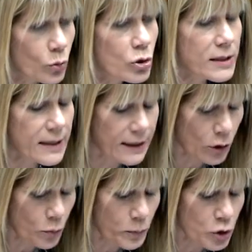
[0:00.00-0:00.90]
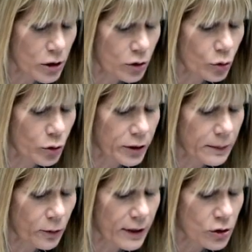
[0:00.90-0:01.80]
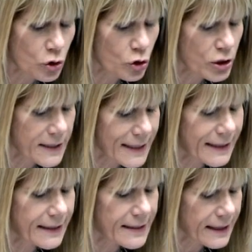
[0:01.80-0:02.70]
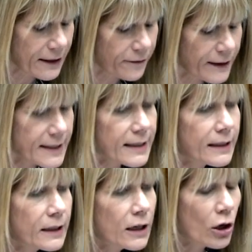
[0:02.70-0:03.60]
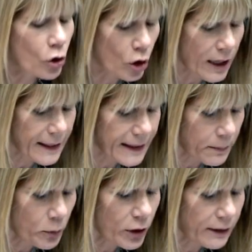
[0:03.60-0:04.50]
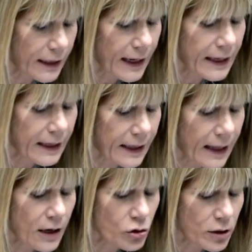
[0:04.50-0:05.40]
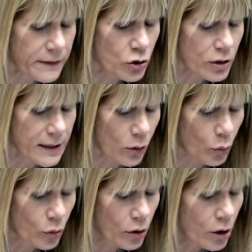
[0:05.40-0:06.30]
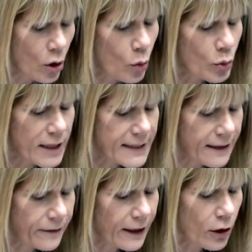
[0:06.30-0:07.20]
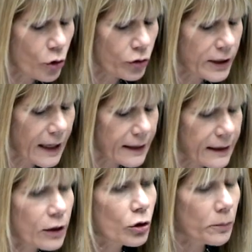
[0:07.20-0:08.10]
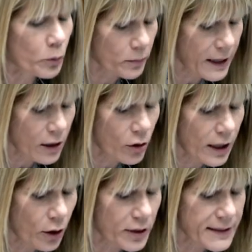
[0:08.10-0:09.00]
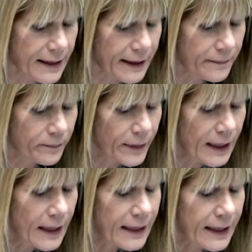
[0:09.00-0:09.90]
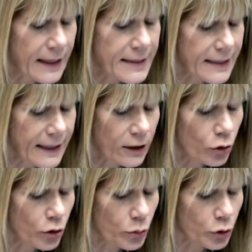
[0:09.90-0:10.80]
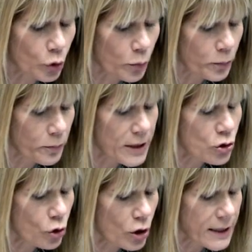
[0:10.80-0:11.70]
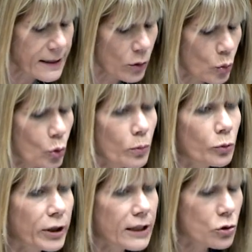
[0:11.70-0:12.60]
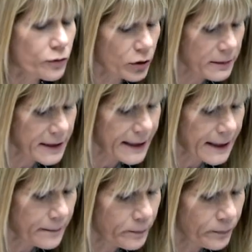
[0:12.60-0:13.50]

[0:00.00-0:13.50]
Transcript: Un 61% de nuestra población se siente insatisfecha con la disponibilidad y calidad de los servicios de salud, una cifra que contrasta con el promedio de la OSD. E ¿Qué dice esto de nuestro compromiso con la salud como un derecho fundamental?